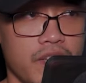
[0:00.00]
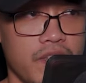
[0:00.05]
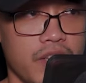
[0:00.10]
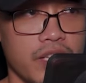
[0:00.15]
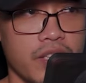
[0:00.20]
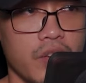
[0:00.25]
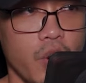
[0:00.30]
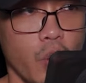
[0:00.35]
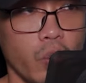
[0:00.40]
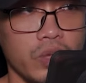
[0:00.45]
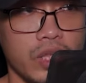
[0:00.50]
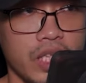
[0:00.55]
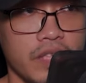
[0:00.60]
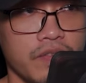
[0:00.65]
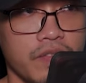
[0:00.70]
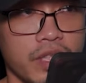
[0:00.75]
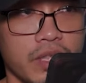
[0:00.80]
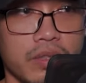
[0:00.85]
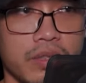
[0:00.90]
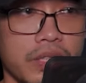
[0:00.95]
đạt đến cực
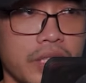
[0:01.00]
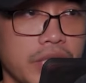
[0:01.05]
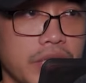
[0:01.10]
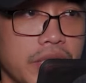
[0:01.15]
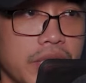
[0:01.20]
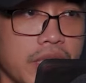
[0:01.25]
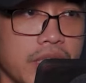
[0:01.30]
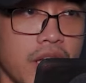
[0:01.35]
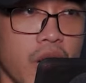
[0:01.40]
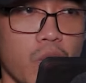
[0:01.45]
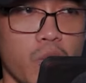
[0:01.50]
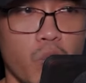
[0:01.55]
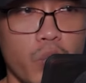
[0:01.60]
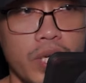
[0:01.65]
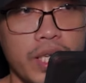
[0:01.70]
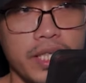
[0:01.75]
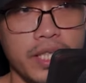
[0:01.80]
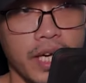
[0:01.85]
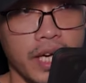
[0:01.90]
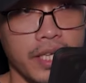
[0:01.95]
hạn, hướng thẳng
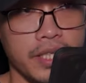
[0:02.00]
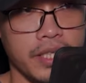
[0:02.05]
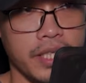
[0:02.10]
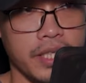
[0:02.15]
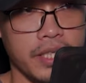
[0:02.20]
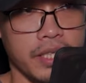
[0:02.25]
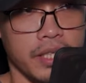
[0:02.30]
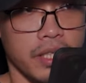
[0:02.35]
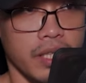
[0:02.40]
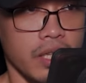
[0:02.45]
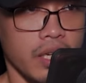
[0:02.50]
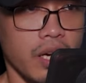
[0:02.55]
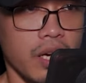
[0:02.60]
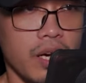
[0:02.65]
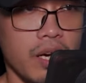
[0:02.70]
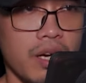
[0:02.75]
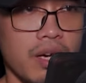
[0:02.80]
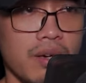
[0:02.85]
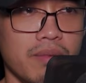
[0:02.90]
đến Vương Lâm cuốn lấy.